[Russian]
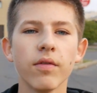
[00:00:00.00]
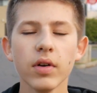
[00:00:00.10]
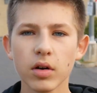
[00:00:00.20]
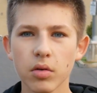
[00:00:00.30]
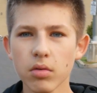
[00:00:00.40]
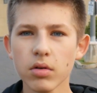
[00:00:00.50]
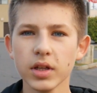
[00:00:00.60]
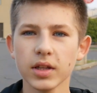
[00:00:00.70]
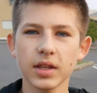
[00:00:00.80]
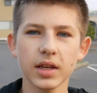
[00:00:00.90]

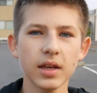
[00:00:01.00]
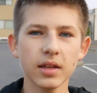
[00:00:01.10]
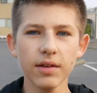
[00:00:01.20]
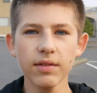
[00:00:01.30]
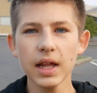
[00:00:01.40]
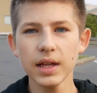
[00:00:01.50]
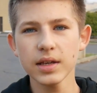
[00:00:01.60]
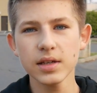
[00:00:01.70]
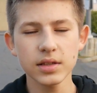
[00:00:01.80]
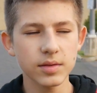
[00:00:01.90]
выходят такие на
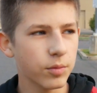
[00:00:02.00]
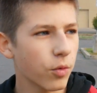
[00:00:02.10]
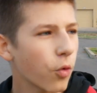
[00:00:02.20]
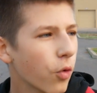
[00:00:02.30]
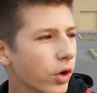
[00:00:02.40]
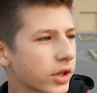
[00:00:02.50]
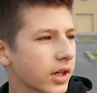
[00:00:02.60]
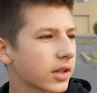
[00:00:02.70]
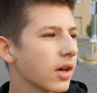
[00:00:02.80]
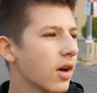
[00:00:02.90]
вялике,
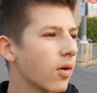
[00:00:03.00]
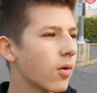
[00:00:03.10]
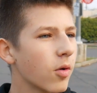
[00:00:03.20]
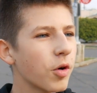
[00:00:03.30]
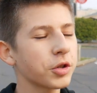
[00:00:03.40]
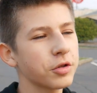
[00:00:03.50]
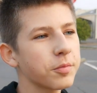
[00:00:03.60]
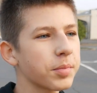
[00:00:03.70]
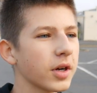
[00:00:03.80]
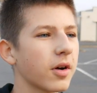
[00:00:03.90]
смотрят, о, тут
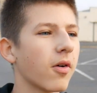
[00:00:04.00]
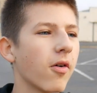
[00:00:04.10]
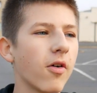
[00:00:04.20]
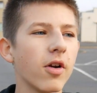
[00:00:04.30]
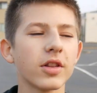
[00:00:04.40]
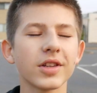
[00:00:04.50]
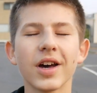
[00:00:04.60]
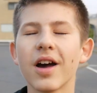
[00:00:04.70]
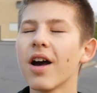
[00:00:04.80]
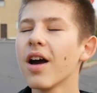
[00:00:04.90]

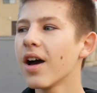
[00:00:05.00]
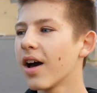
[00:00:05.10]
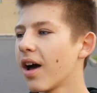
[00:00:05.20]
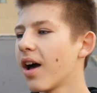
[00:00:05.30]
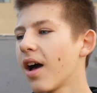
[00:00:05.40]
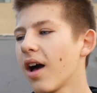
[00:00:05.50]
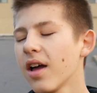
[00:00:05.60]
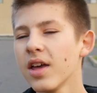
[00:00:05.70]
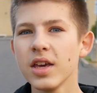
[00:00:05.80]
прикольно, ага.